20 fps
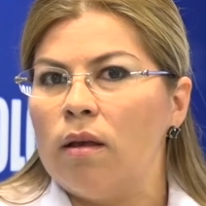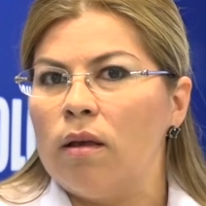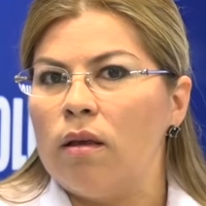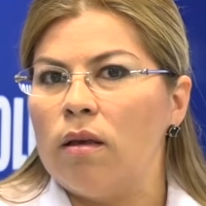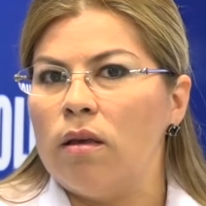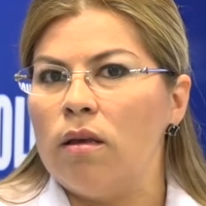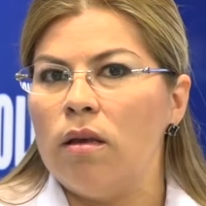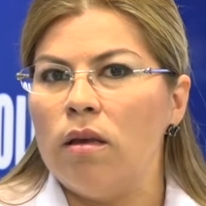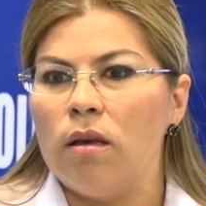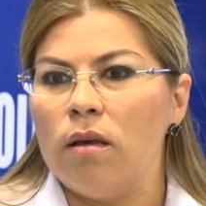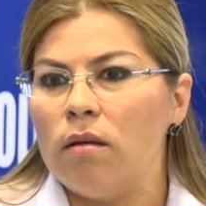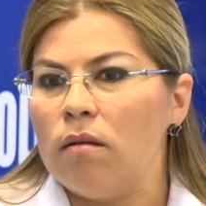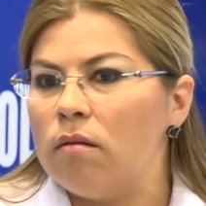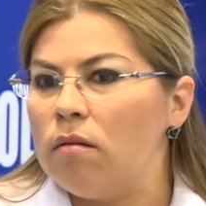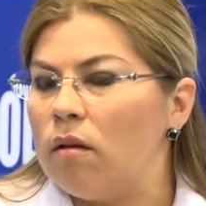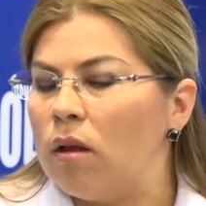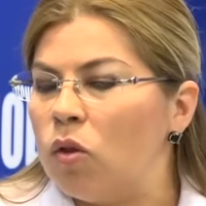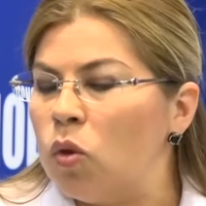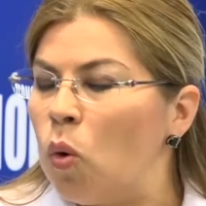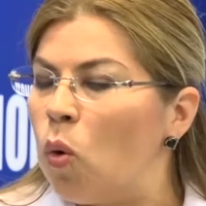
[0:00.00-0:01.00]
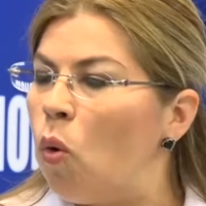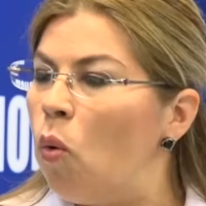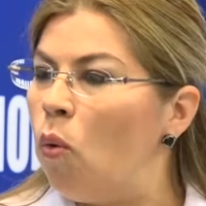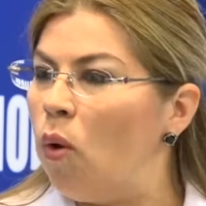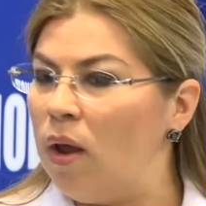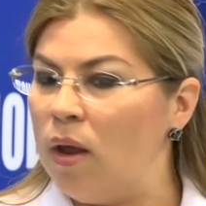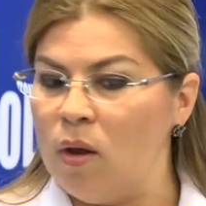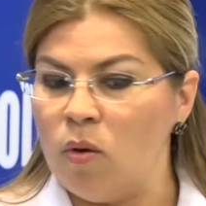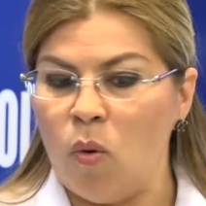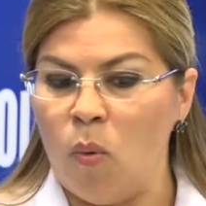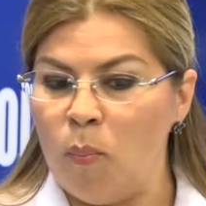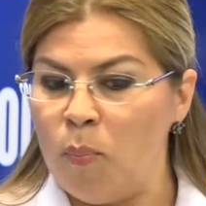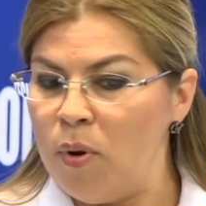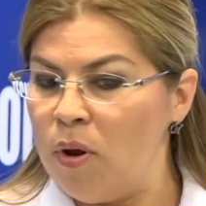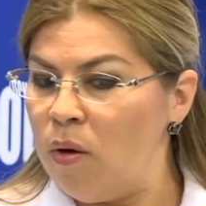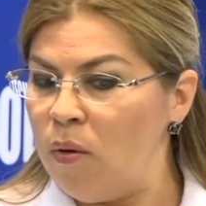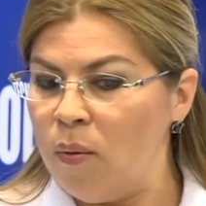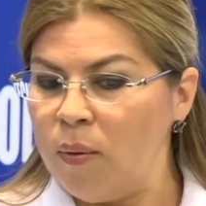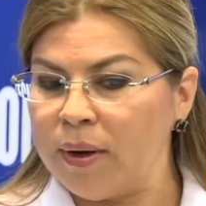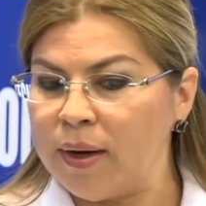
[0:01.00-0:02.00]
y no
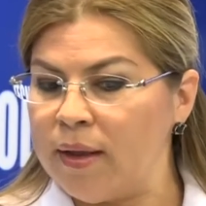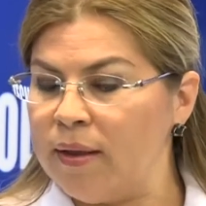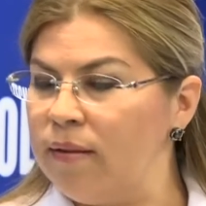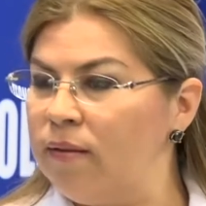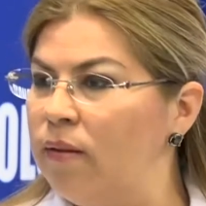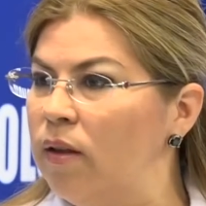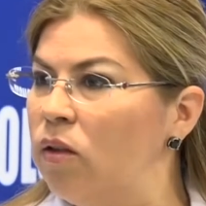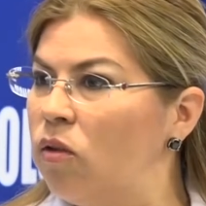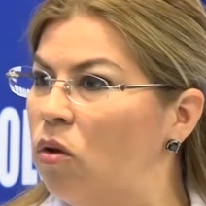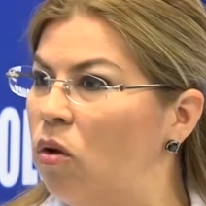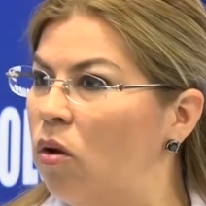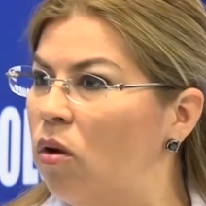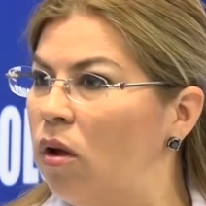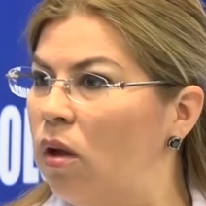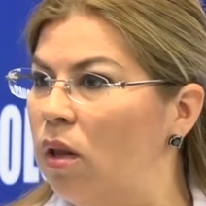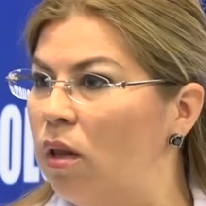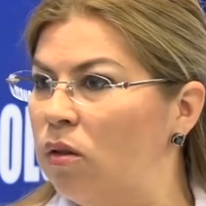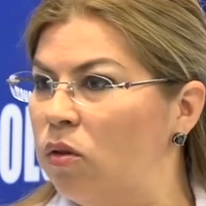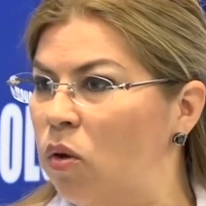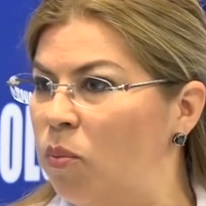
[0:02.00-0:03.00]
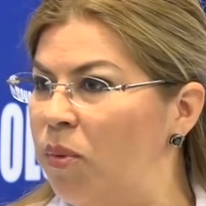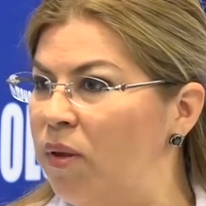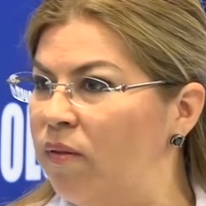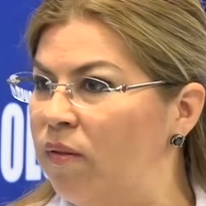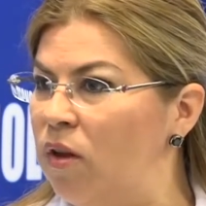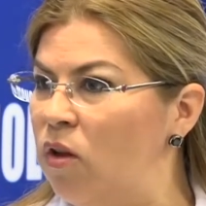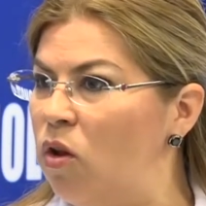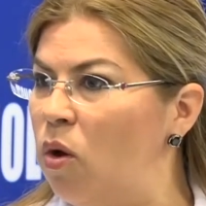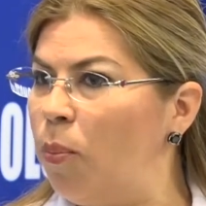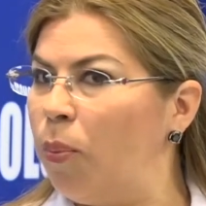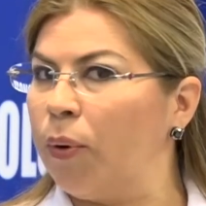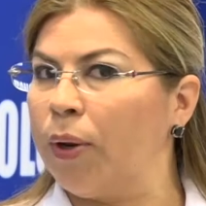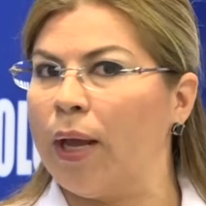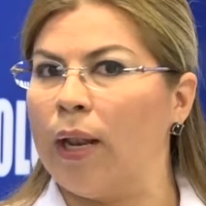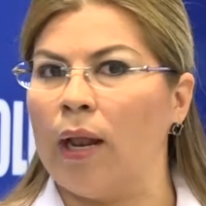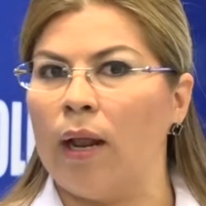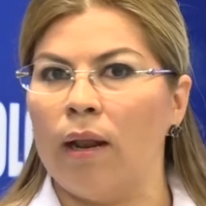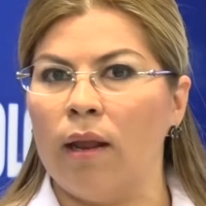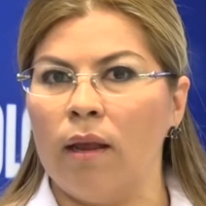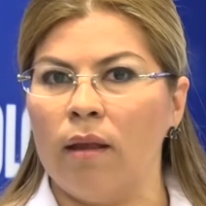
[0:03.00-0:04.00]
incumplió un requisito del domicilio porque
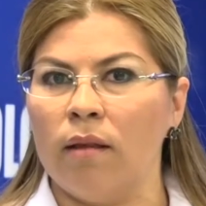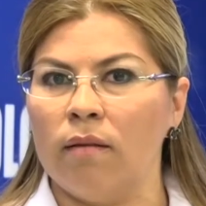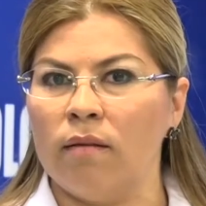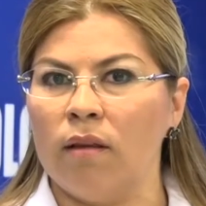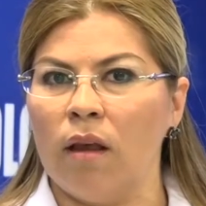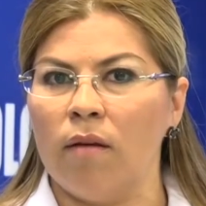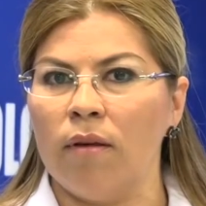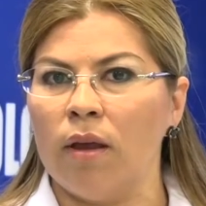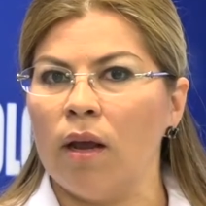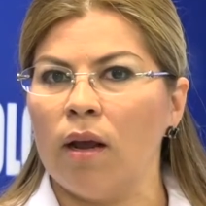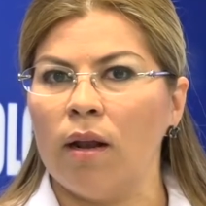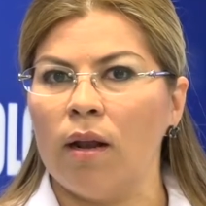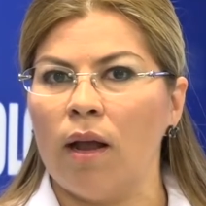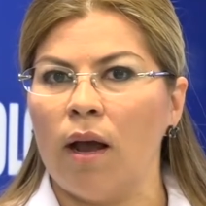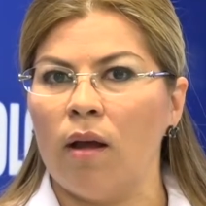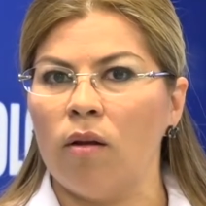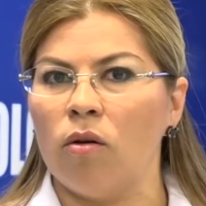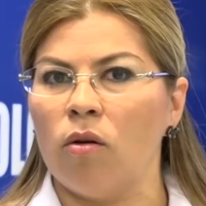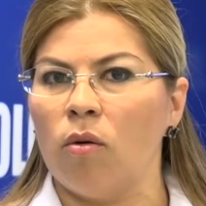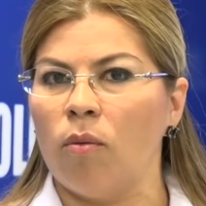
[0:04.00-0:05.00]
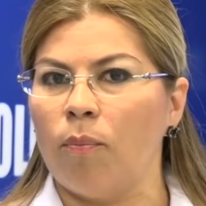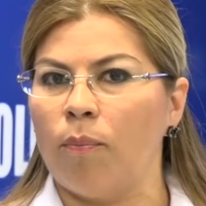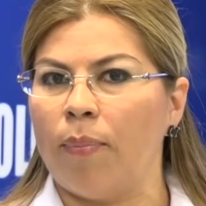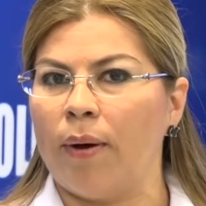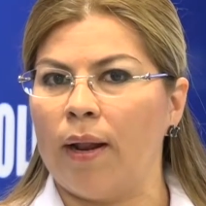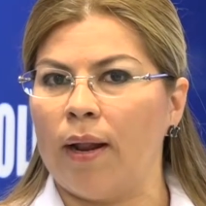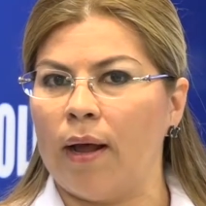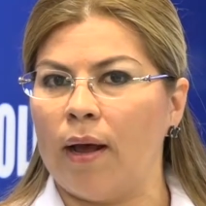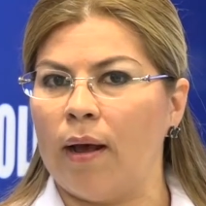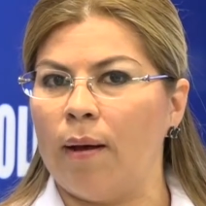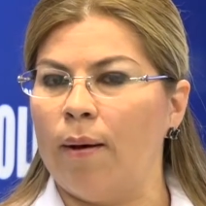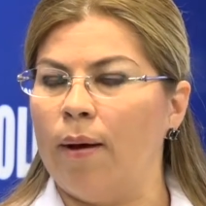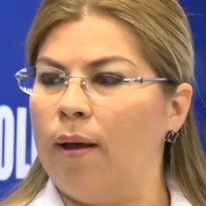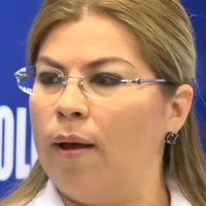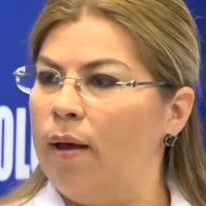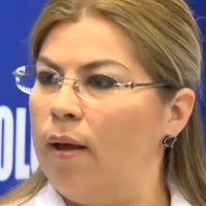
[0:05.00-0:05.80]
la ley decía bien claro para,